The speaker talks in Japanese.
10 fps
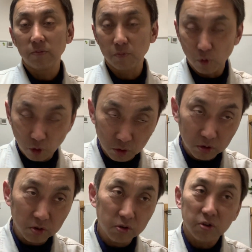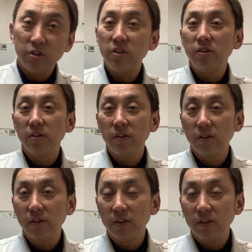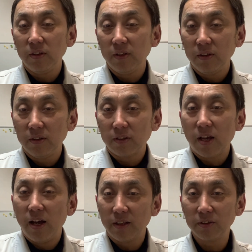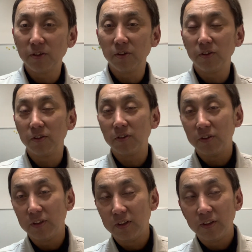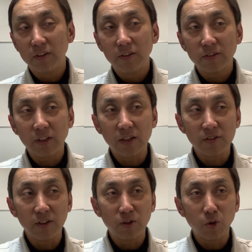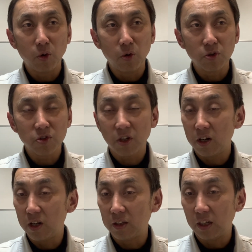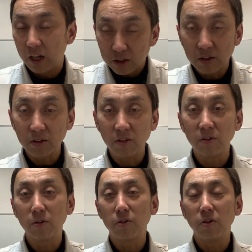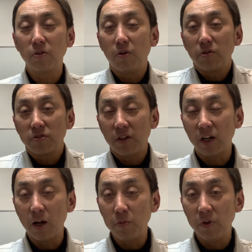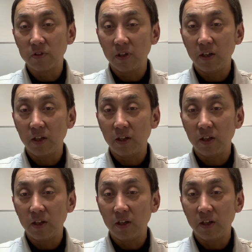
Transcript: ろ。もう本当に、あの、参政党の力だなと、本当にこうですね、神谷さ